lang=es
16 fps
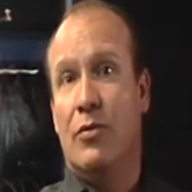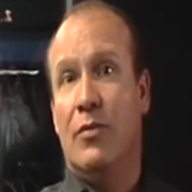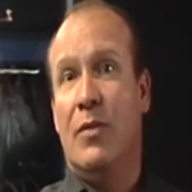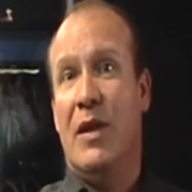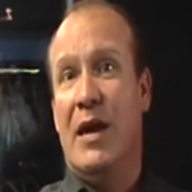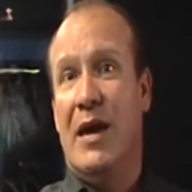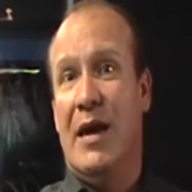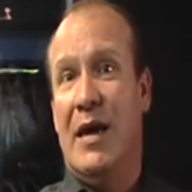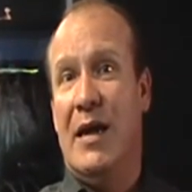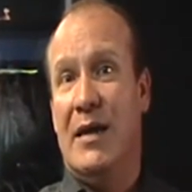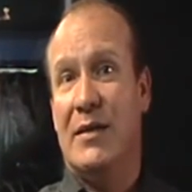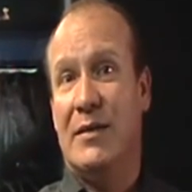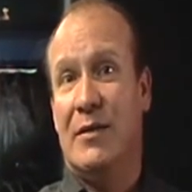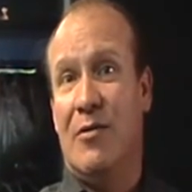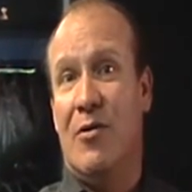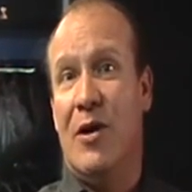de
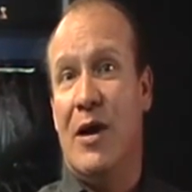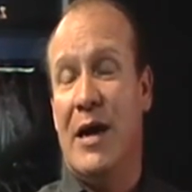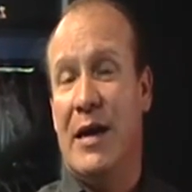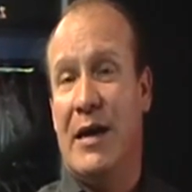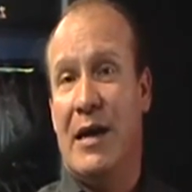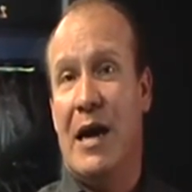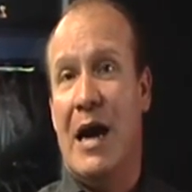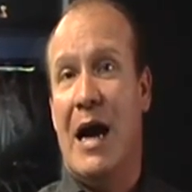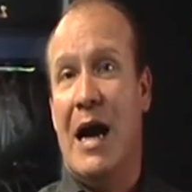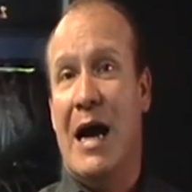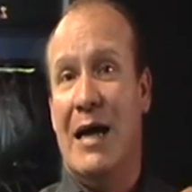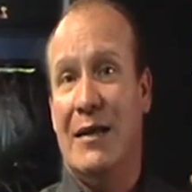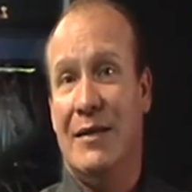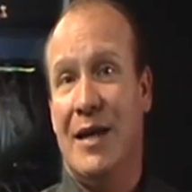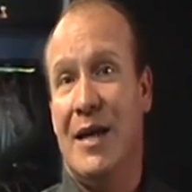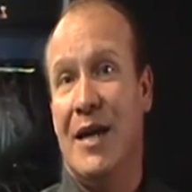escoger a
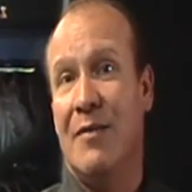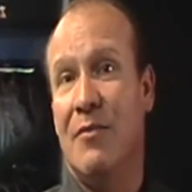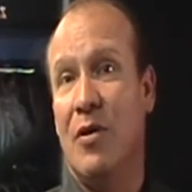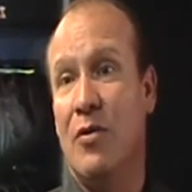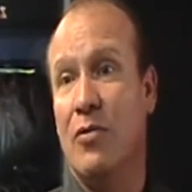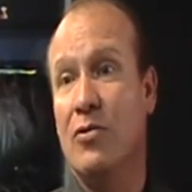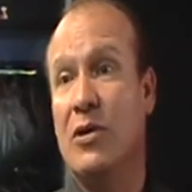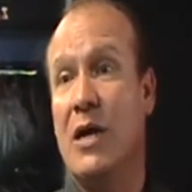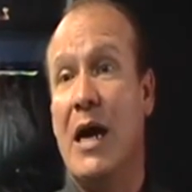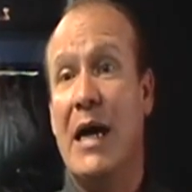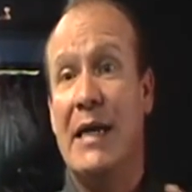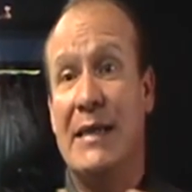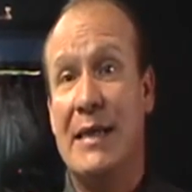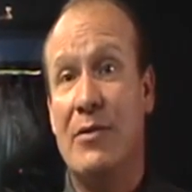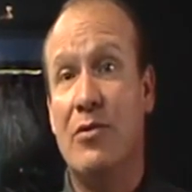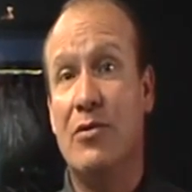Antanas Mocus a
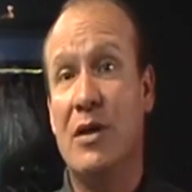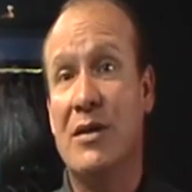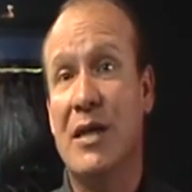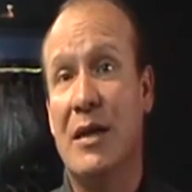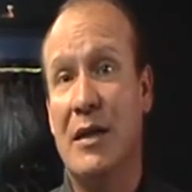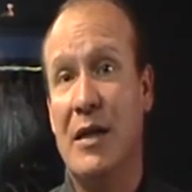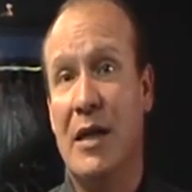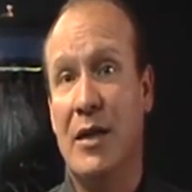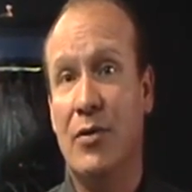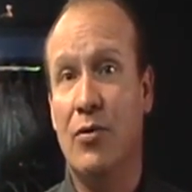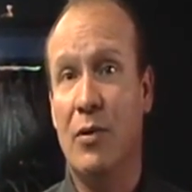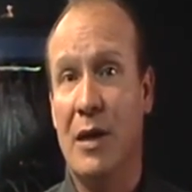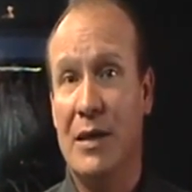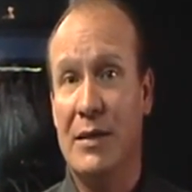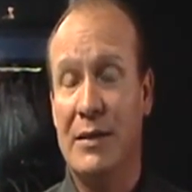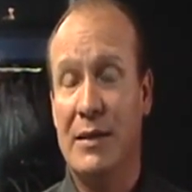esas otras
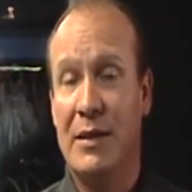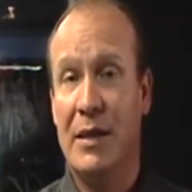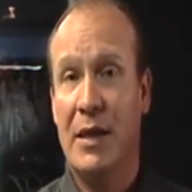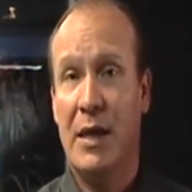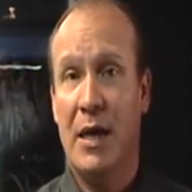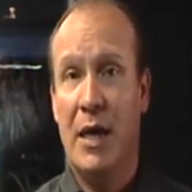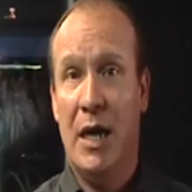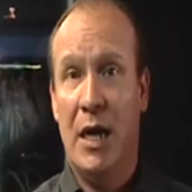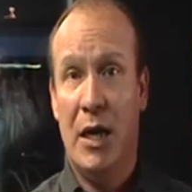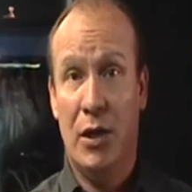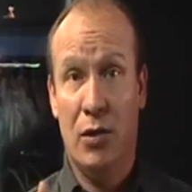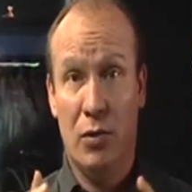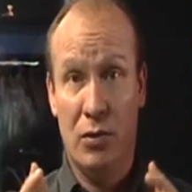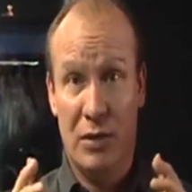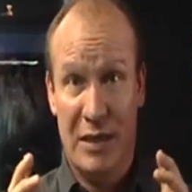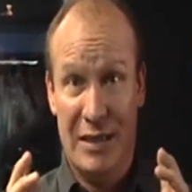candidaturas.
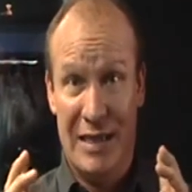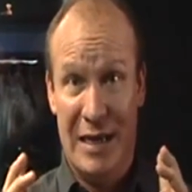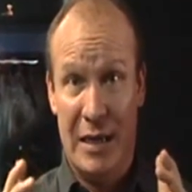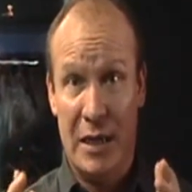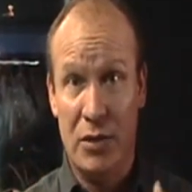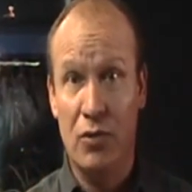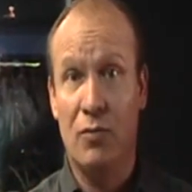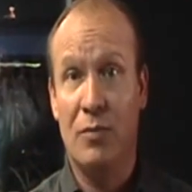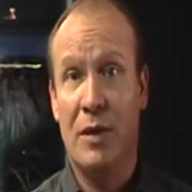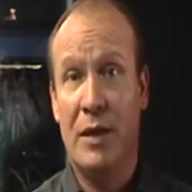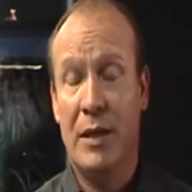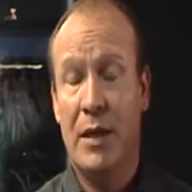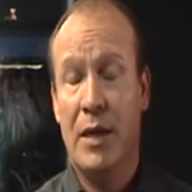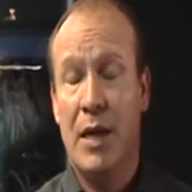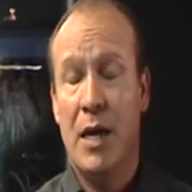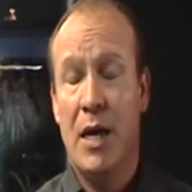Entonces, en resumen,
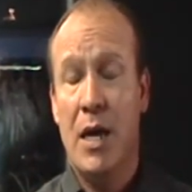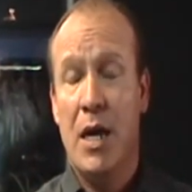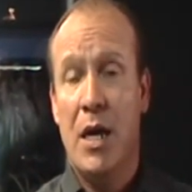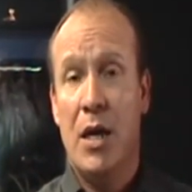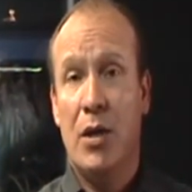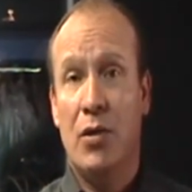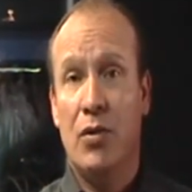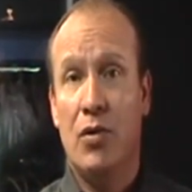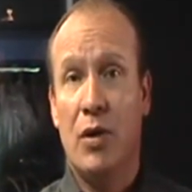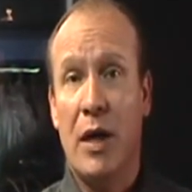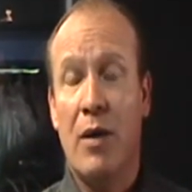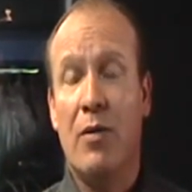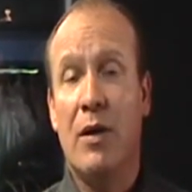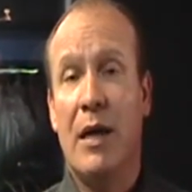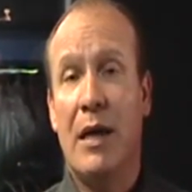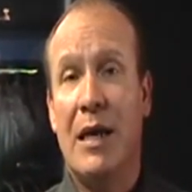yo
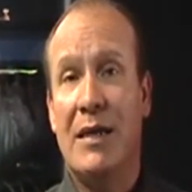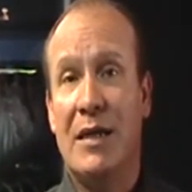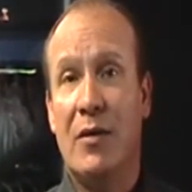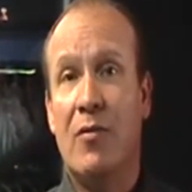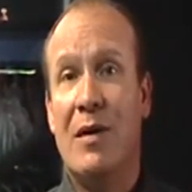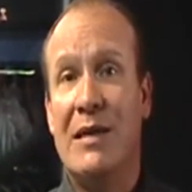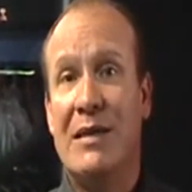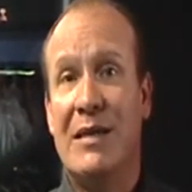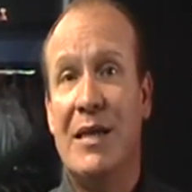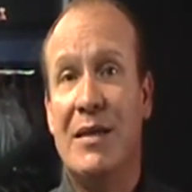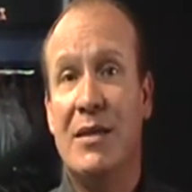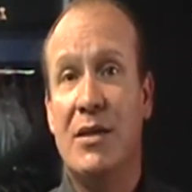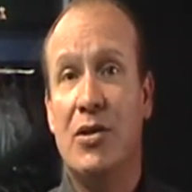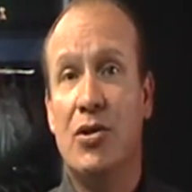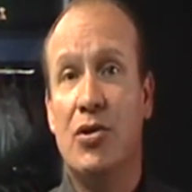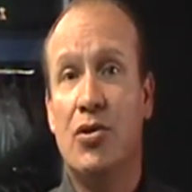creo que las
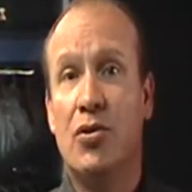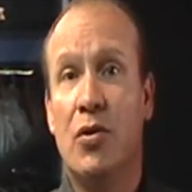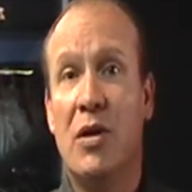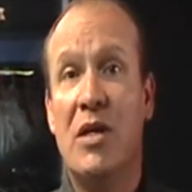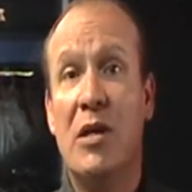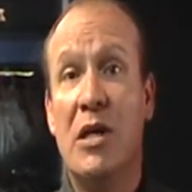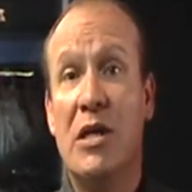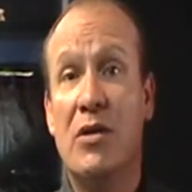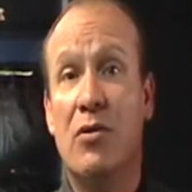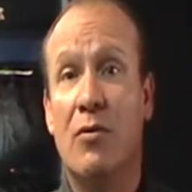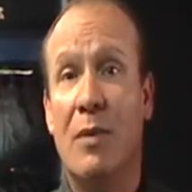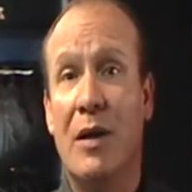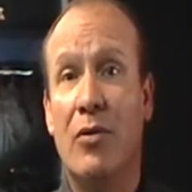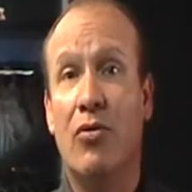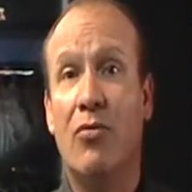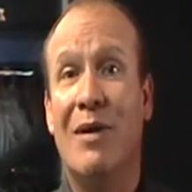encuestas son un
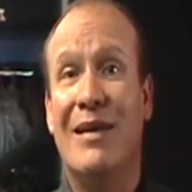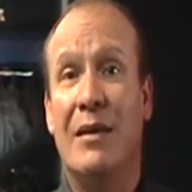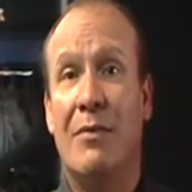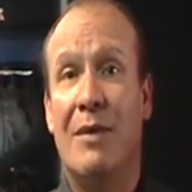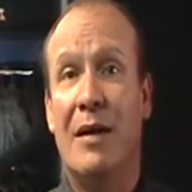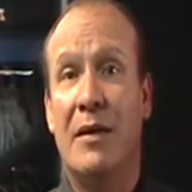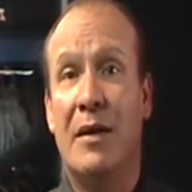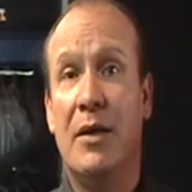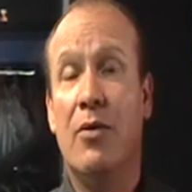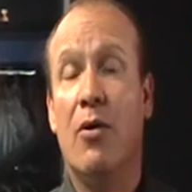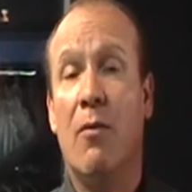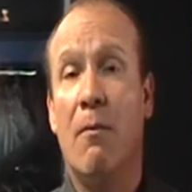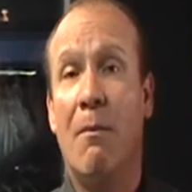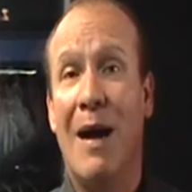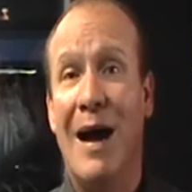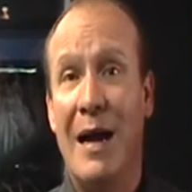instrumento
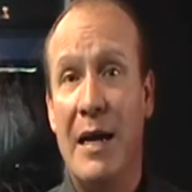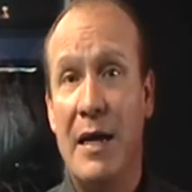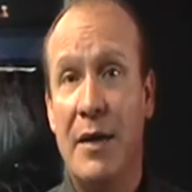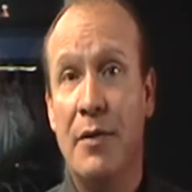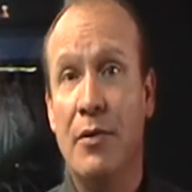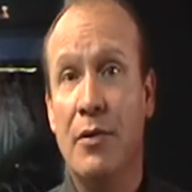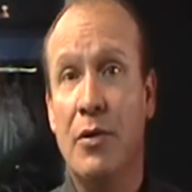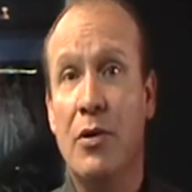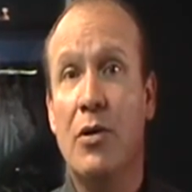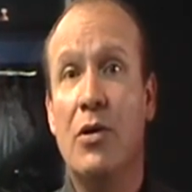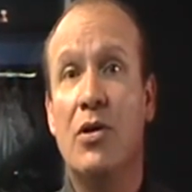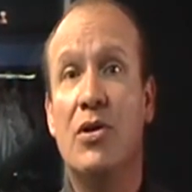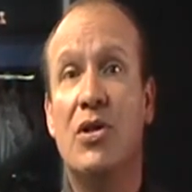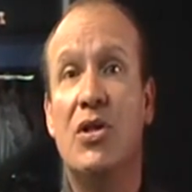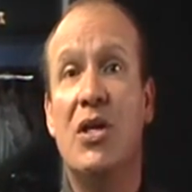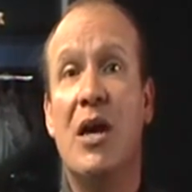matemático válido
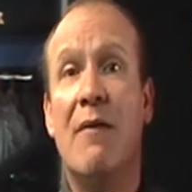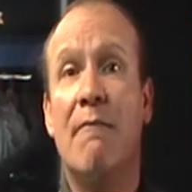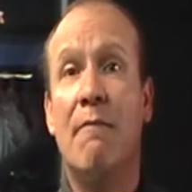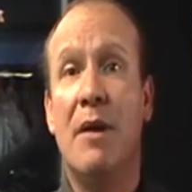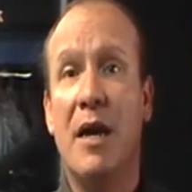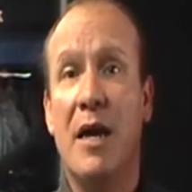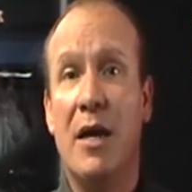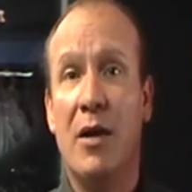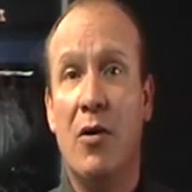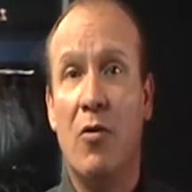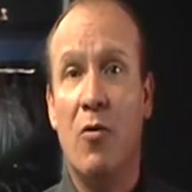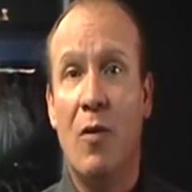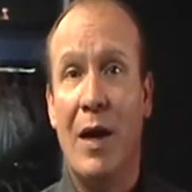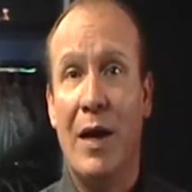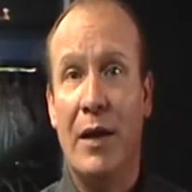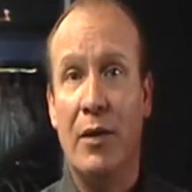siempre y
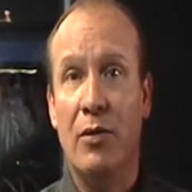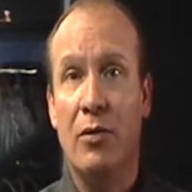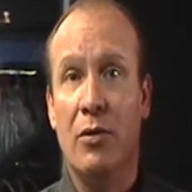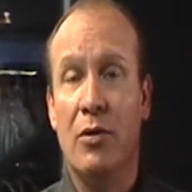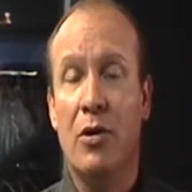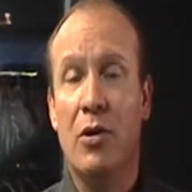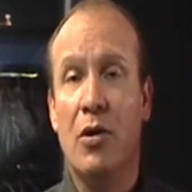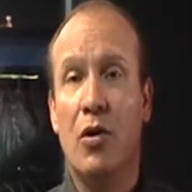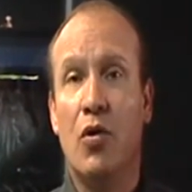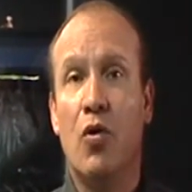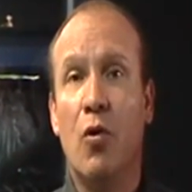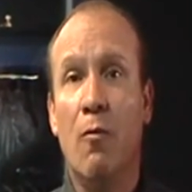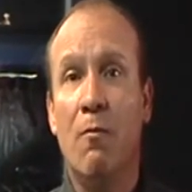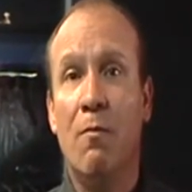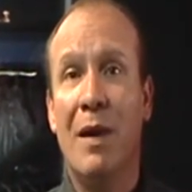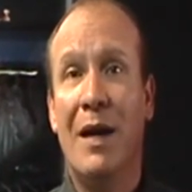cuando
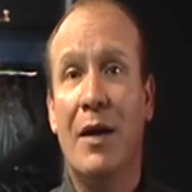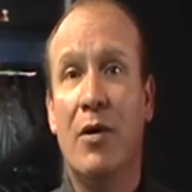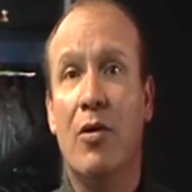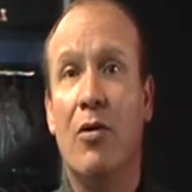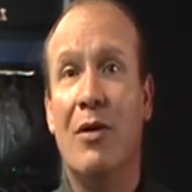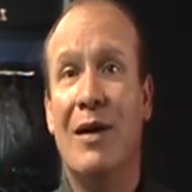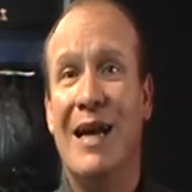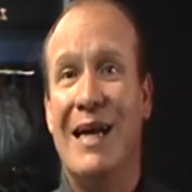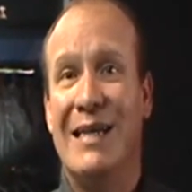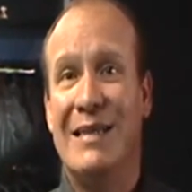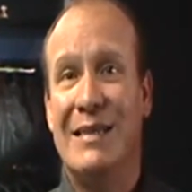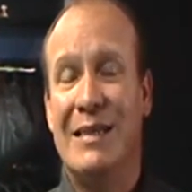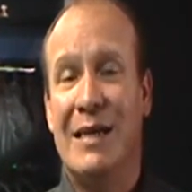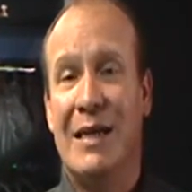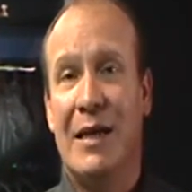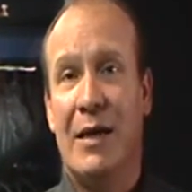cumplan con
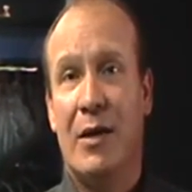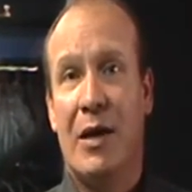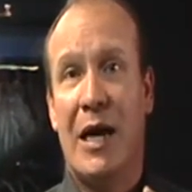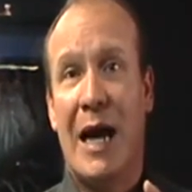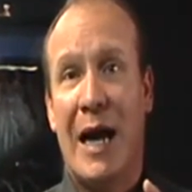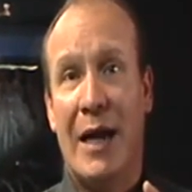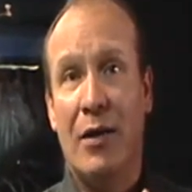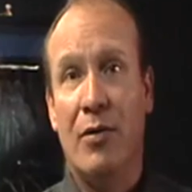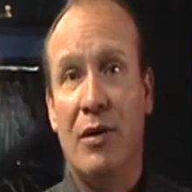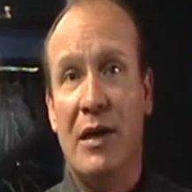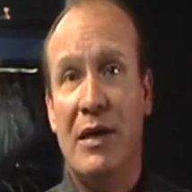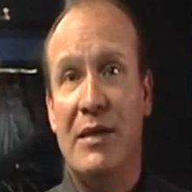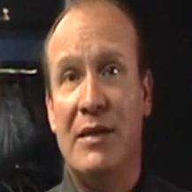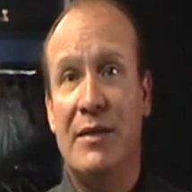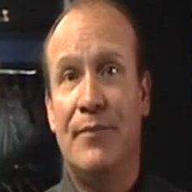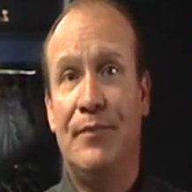las
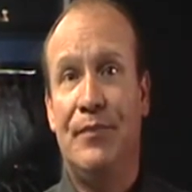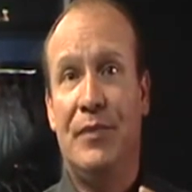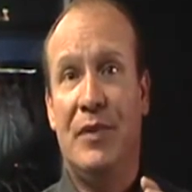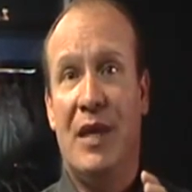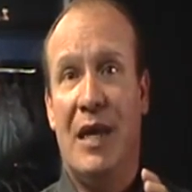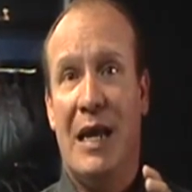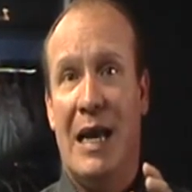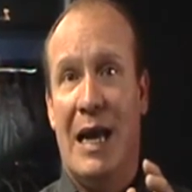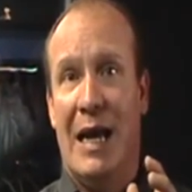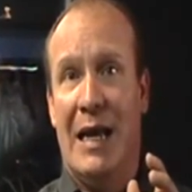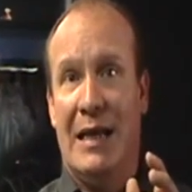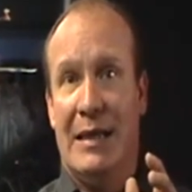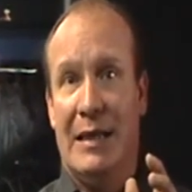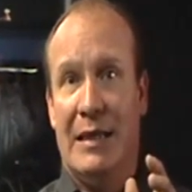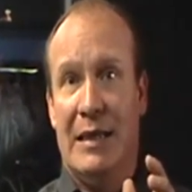cánones de la,